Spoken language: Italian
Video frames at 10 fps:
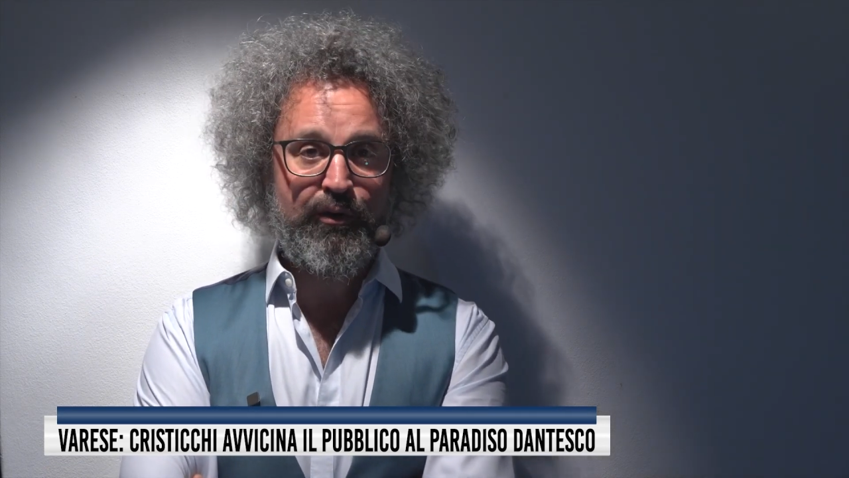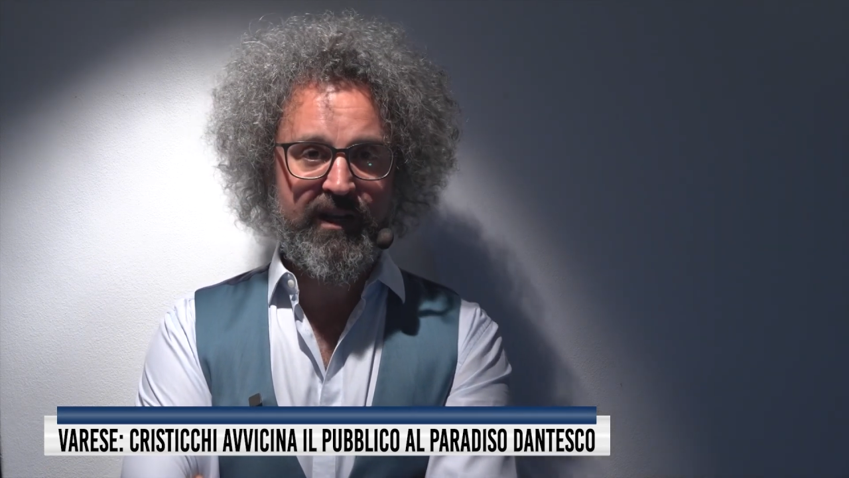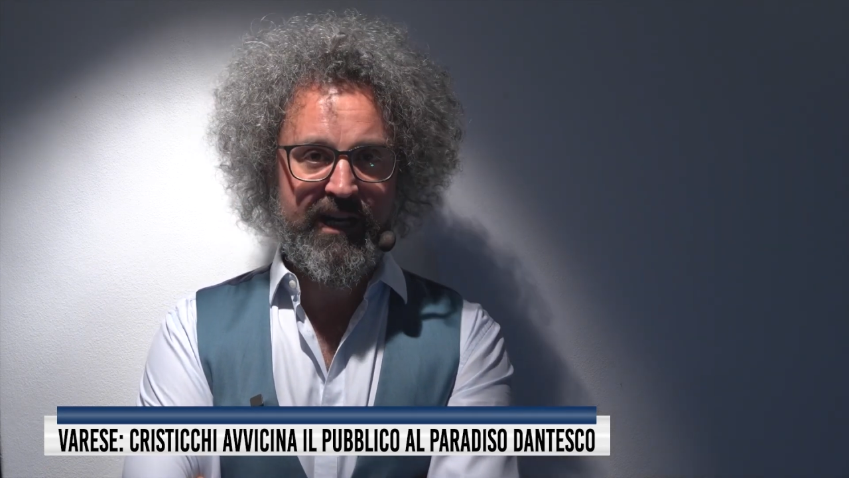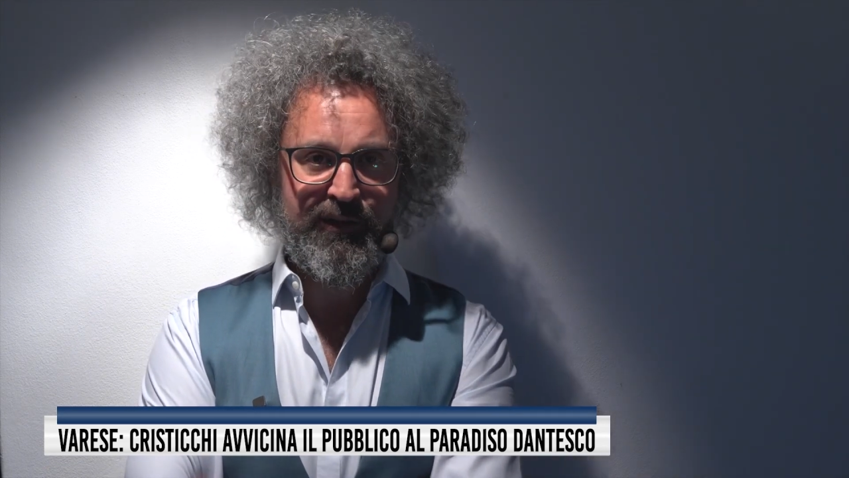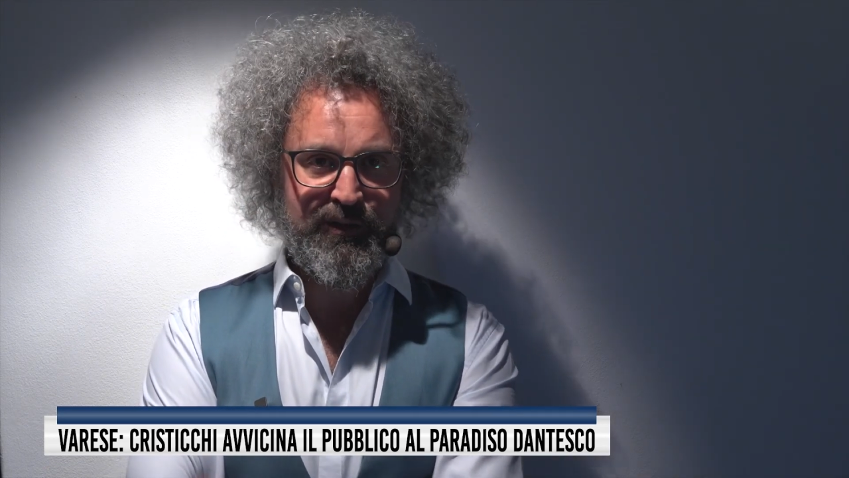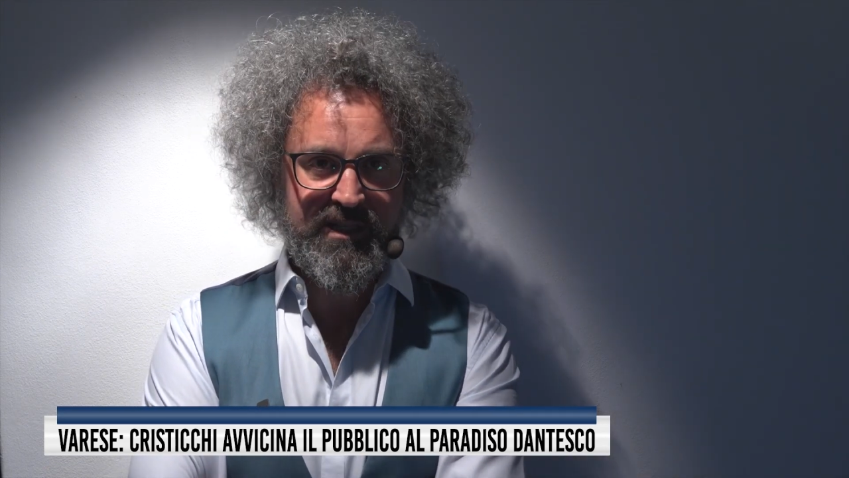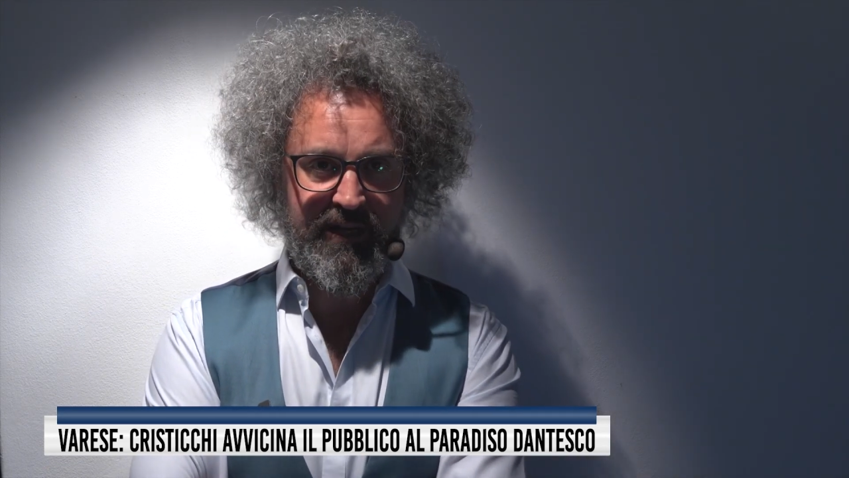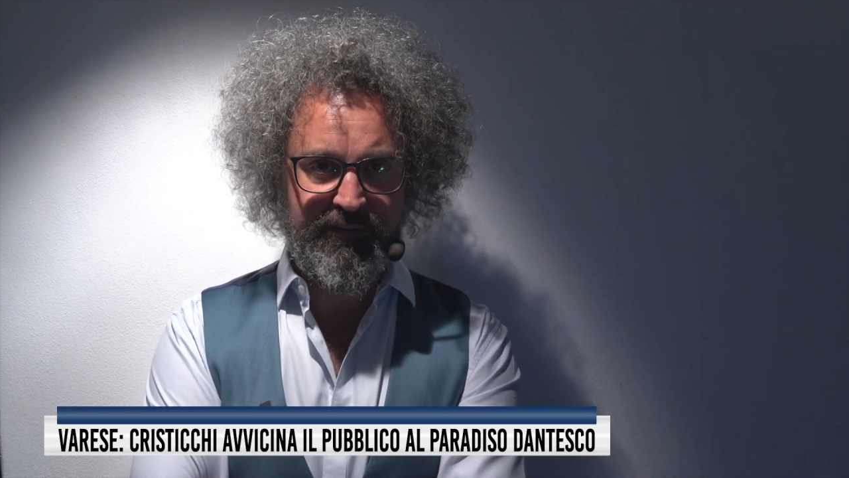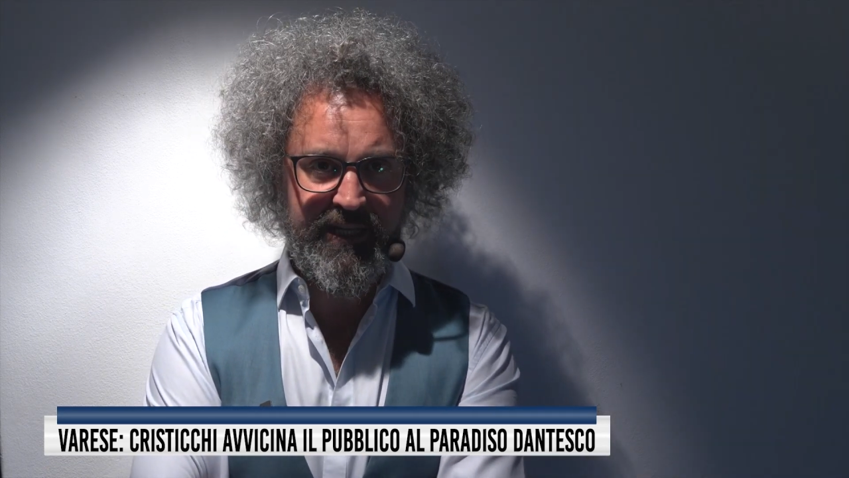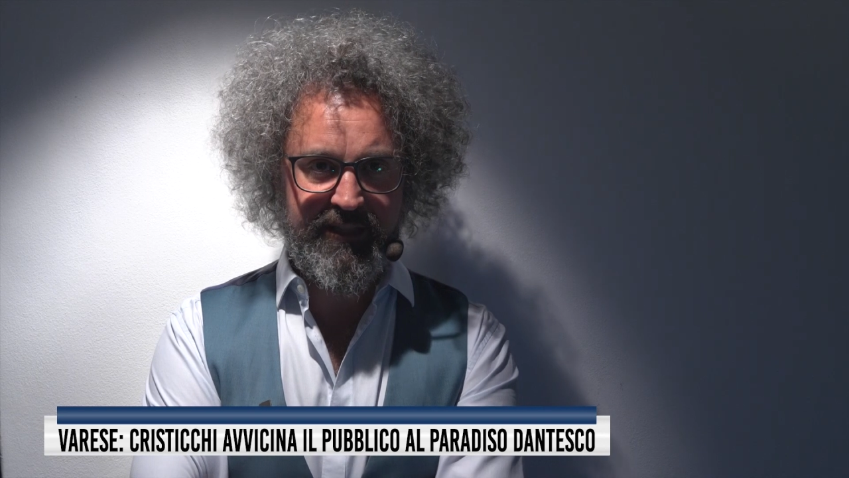oltre la
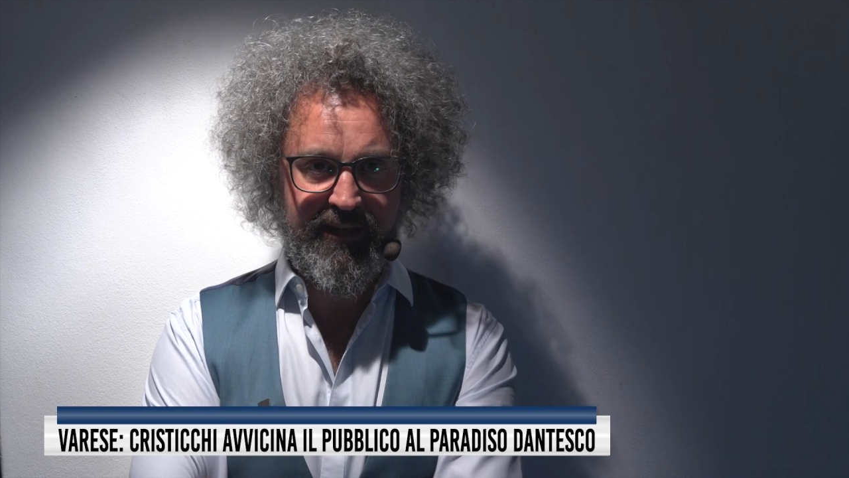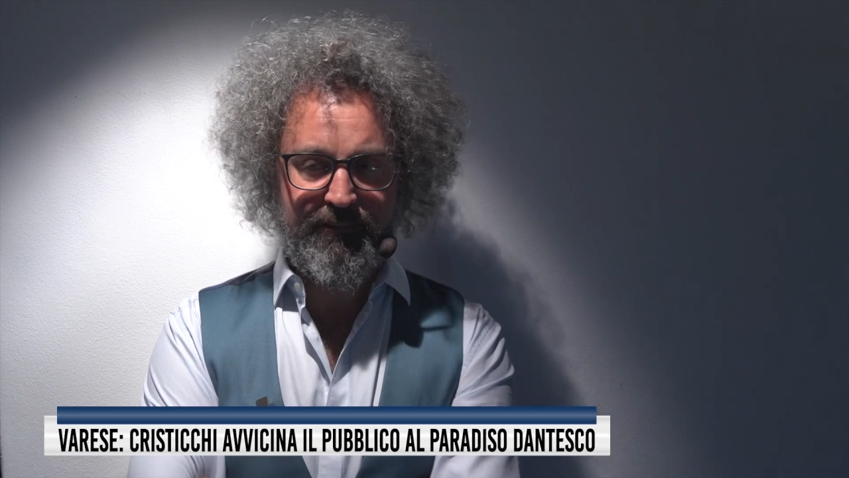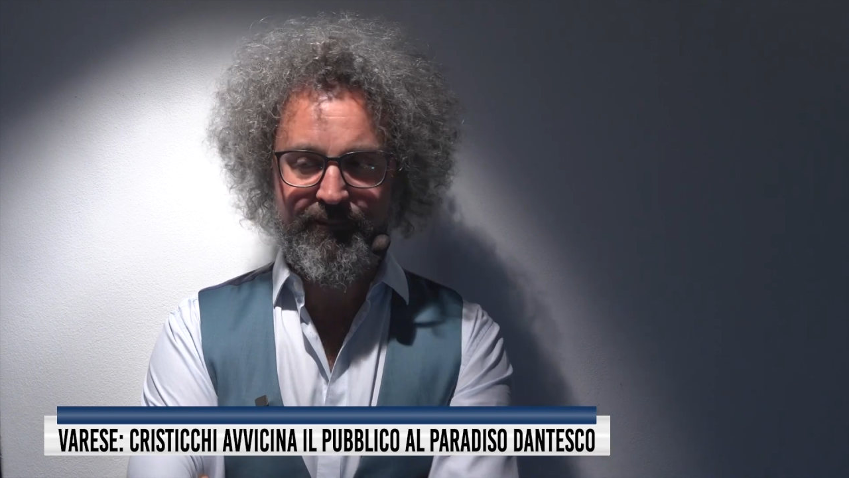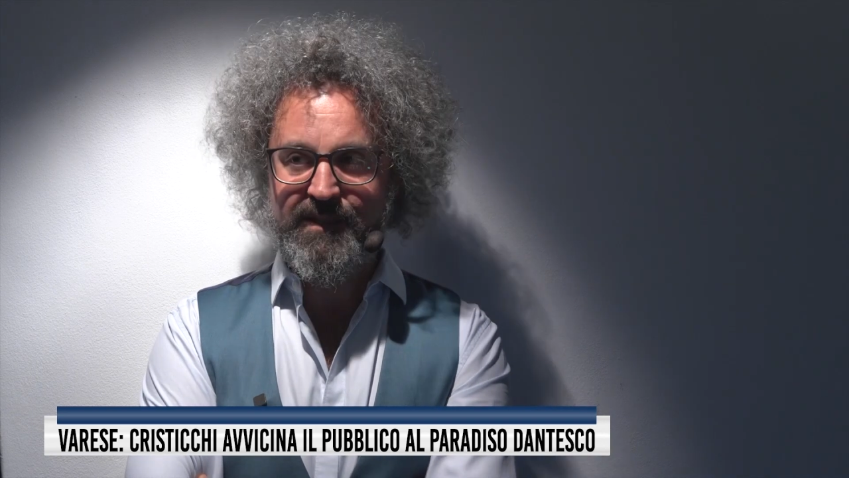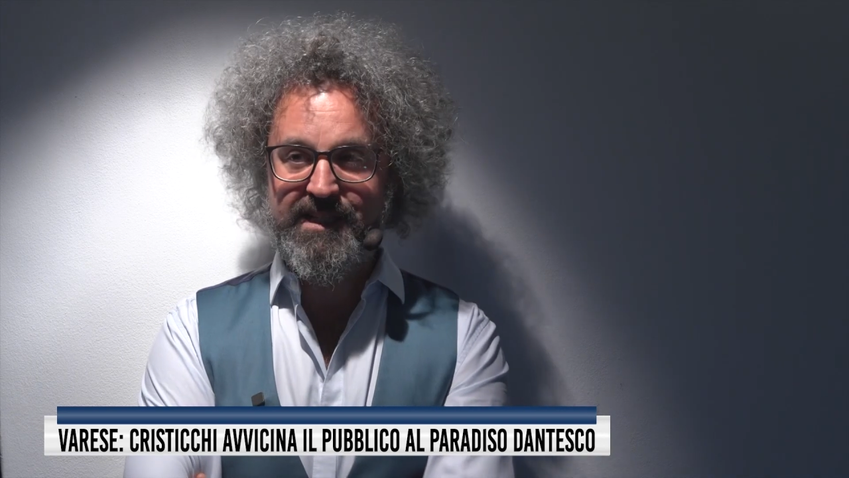nostra vita,